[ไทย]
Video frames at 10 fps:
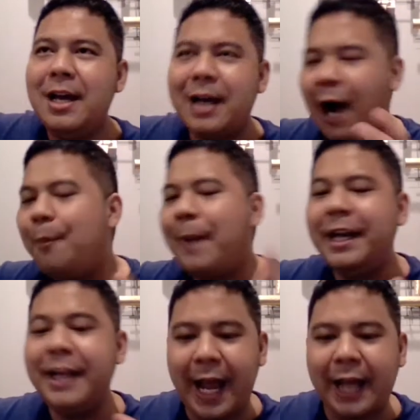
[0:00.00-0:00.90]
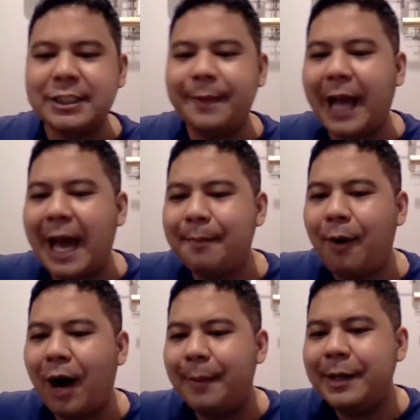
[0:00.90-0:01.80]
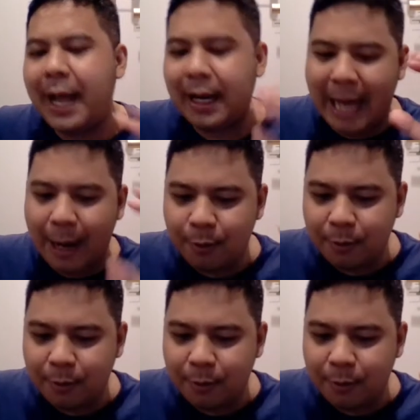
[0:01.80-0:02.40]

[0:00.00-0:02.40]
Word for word: เขาเป็นเด็กใช่ไหมครับพอเขาเป็นเด็กแล้ว